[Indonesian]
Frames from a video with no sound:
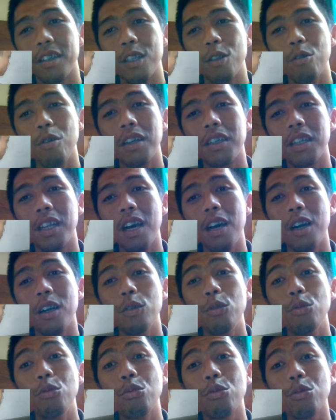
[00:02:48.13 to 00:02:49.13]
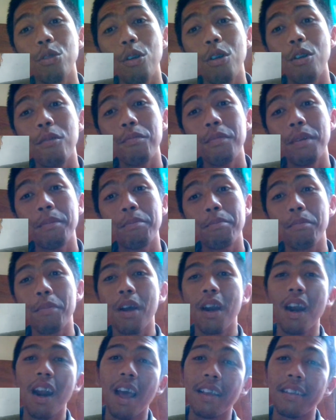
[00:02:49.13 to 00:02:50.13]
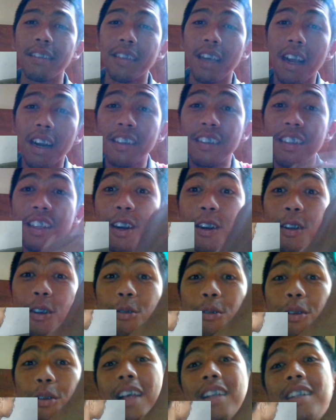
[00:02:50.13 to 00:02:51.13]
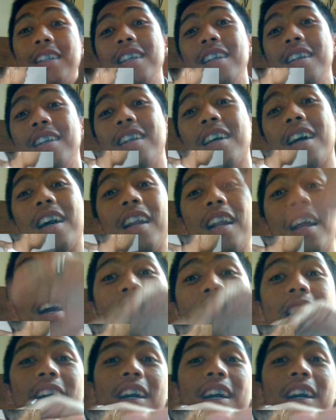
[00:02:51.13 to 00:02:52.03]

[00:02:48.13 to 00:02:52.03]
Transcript: itu adalah untuk memperlancar sirkulasi darah